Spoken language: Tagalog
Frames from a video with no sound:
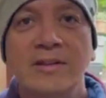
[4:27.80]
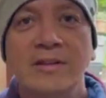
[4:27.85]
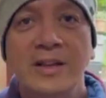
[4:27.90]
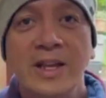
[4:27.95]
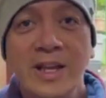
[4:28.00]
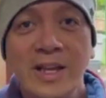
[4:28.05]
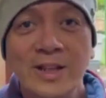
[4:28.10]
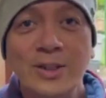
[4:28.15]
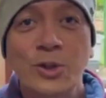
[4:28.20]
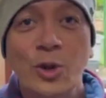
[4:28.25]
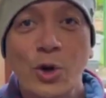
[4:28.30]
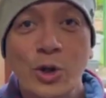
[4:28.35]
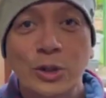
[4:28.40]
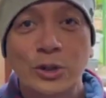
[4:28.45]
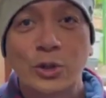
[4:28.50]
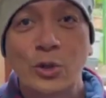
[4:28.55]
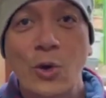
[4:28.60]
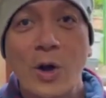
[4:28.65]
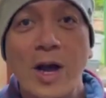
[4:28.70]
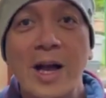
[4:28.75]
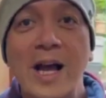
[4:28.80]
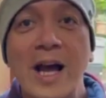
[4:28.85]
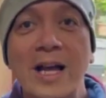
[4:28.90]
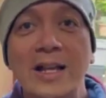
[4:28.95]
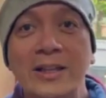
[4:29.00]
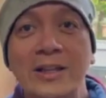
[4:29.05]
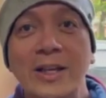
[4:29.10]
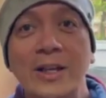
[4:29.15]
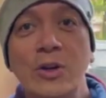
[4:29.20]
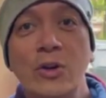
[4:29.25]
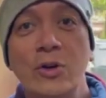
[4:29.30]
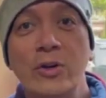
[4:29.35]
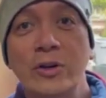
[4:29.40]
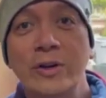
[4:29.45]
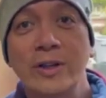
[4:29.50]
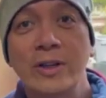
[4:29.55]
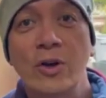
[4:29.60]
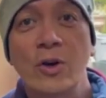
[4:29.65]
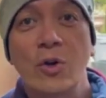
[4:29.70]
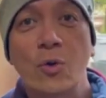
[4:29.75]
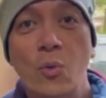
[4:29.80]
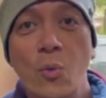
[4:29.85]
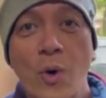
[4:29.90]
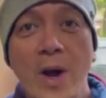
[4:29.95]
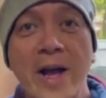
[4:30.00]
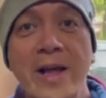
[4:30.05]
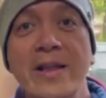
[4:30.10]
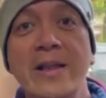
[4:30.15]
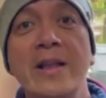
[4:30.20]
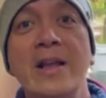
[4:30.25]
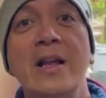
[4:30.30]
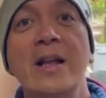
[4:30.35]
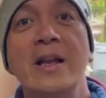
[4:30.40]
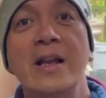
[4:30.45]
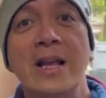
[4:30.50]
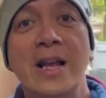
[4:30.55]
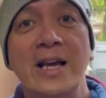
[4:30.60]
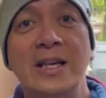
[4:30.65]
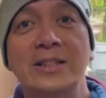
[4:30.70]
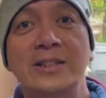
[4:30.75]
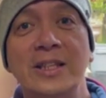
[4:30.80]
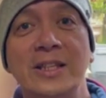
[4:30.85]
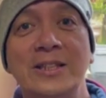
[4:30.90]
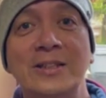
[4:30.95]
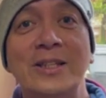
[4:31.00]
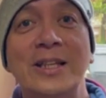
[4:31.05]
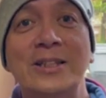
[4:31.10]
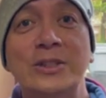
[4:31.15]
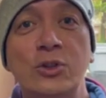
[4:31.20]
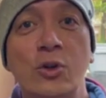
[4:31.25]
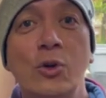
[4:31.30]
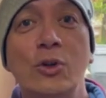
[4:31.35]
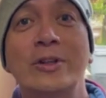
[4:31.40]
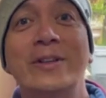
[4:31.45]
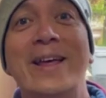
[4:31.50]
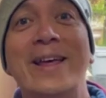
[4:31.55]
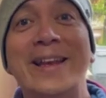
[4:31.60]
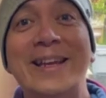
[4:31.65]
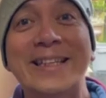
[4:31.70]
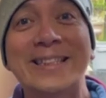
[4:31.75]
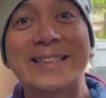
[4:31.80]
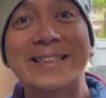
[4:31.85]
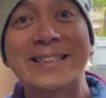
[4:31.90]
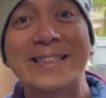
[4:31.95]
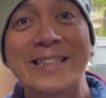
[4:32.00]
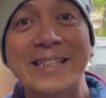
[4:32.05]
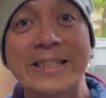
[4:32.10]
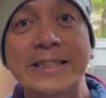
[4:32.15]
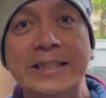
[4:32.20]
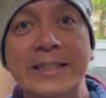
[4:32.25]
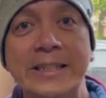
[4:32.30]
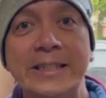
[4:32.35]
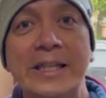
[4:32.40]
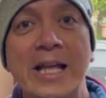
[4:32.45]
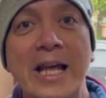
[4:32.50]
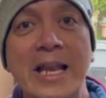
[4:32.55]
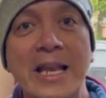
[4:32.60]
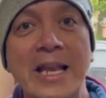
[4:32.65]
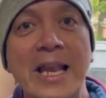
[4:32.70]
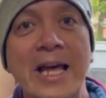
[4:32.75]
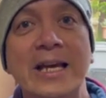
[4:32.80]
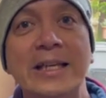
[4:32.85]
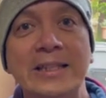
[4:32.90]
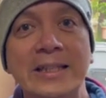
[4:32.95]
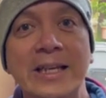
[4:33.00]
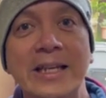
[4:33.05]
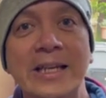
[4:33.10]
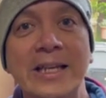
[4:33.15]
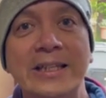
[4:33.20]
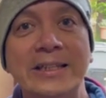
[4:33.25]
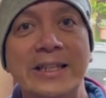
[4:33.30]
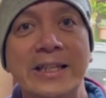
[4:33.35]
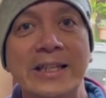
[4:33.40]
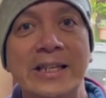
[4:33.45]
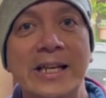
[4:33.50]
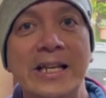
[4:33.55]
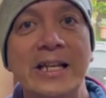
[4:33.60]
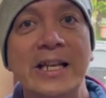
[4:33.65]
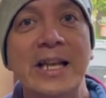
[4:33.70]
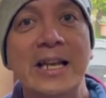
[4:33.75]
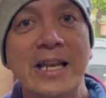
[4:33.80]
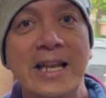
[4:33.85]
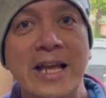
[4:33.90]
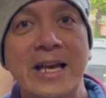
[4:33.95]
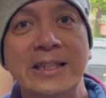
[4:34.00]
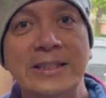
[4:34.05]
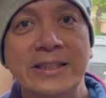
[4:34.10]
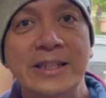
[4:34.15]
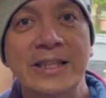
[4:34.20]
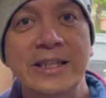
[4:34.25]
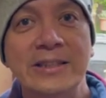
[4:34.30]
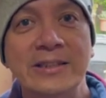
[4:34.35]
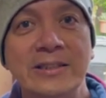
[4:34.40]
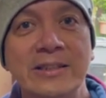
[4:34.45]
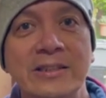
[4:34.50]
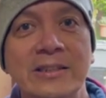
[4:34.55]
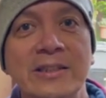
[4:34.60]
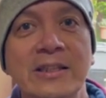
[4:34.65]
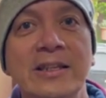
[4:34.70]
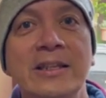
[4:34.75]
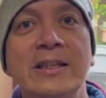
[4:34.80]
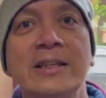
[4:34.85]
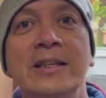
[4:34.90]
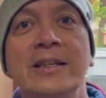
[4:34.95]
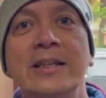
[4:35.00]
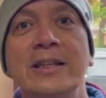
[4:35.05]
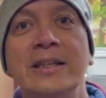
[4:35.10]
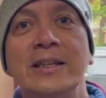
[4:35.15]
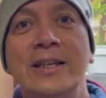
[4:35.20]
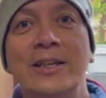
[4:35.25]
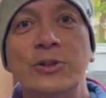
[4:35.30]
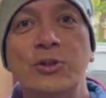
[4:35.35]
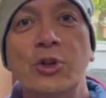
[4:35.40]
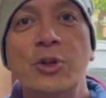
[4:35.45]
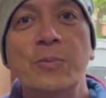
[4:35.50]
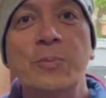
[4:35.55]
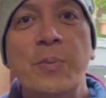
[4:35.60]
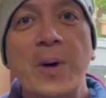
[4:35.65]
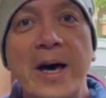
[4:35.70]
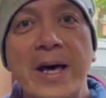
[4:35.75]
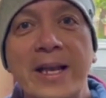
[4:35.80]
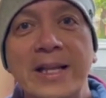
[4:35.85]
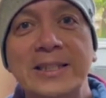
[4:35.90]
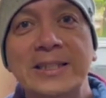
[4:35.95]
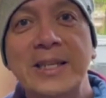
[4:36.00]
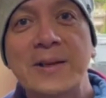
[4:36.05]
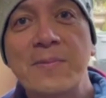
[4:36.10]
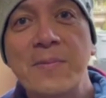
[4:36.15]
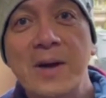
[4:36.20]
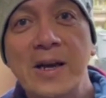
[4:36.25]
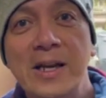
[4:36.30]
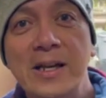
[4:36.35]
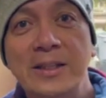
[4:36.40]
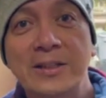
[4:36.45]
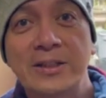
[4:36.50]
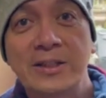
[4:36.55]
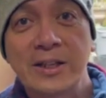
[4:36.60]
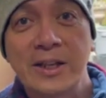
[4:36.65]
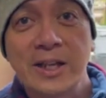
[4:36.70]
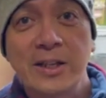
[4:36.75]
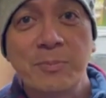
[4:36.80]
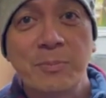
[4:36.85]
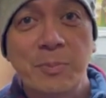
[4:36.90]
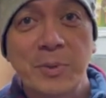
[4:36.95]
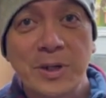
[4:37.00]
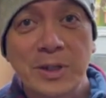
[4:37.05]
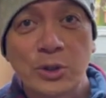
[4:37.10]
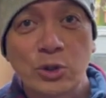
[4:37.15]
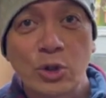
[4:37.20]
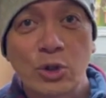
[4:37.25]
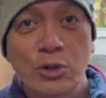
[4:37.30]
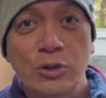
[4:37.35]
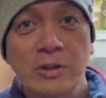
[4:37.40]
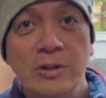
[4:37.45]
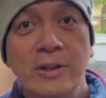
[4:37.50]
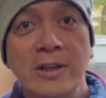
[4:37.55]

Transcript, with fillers: There is also a category or one license that called restricted li electrical license. Ito'y para sa mga trade person